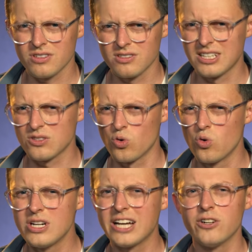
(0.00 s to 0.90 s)
Da sind das so
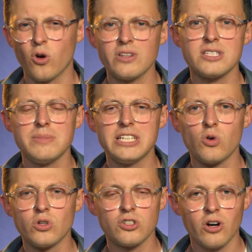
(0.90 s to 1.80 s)
119
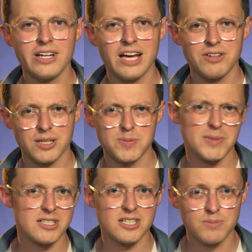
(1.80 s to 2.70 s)
Millionen Tonnen, einfach damit
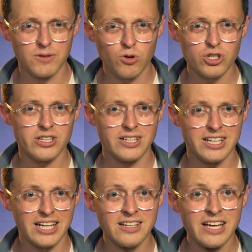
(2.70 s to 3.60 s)
man sich das mal vorstellen
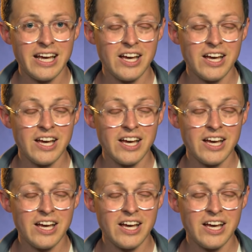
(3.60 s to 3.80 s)
kann.